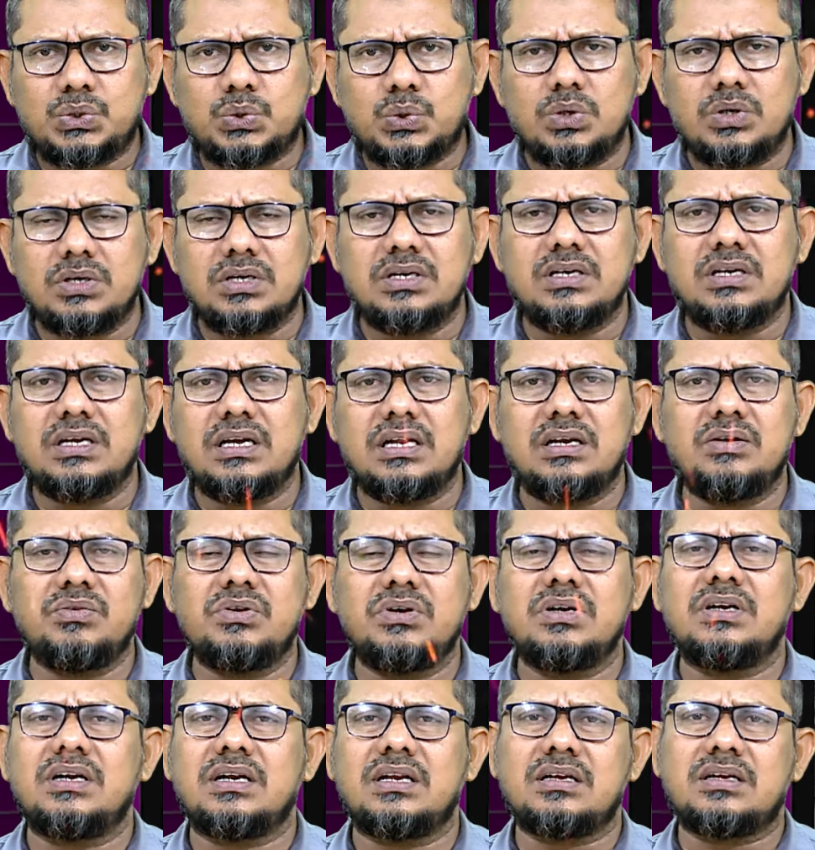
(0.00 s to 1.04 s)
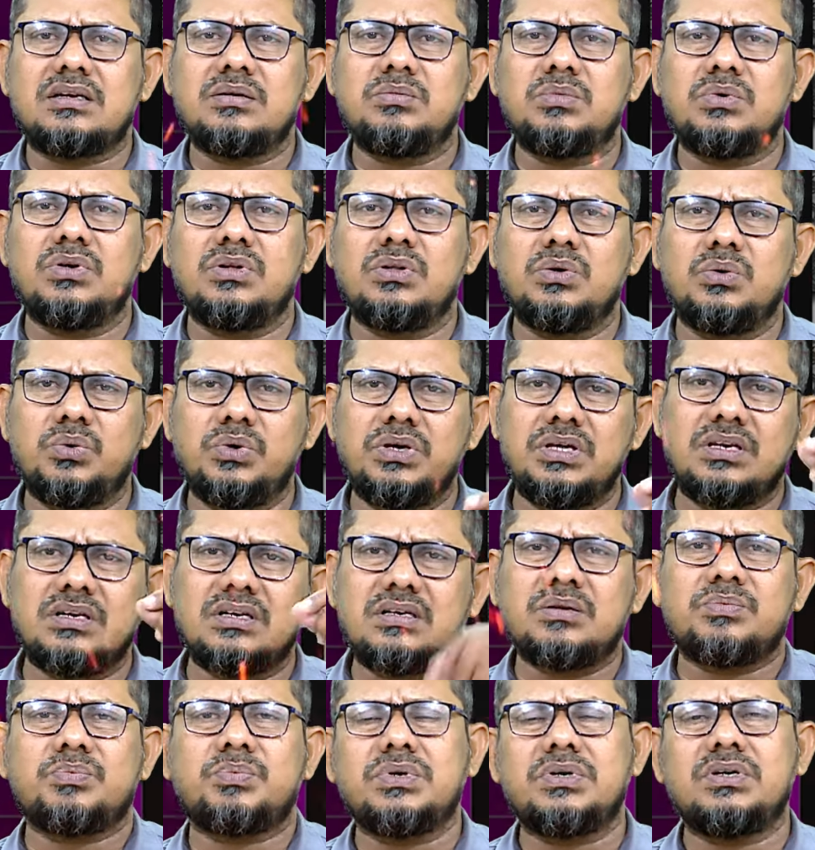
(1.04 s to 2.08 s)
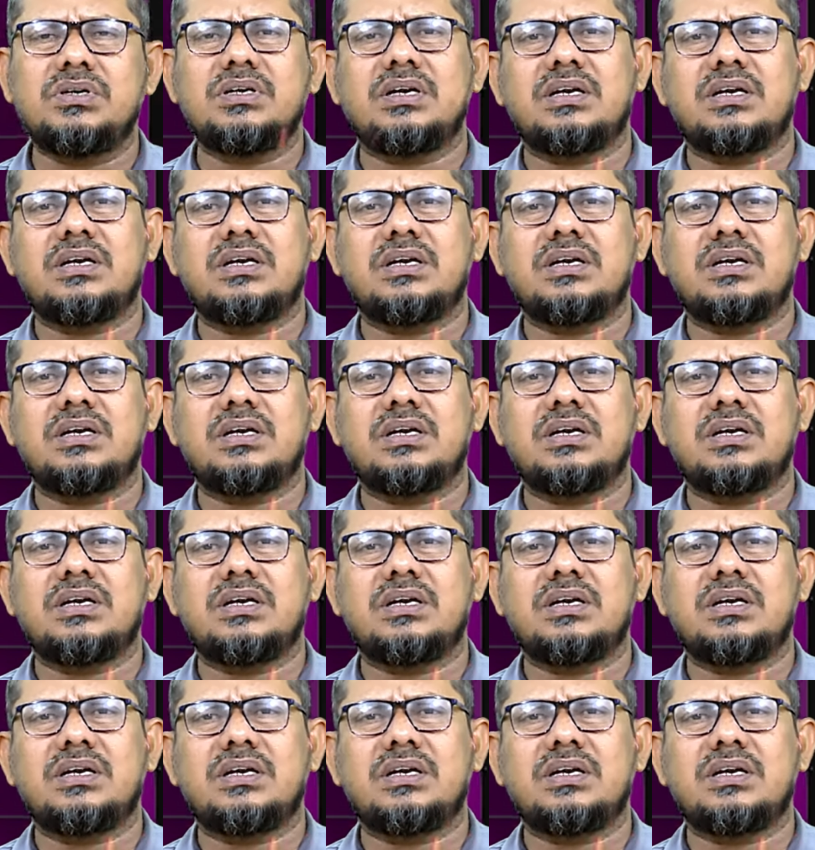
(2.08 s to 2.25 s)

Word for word: சோக நிகழ்வுகள் நடக்கும் பொழுது உயிரிழப்பு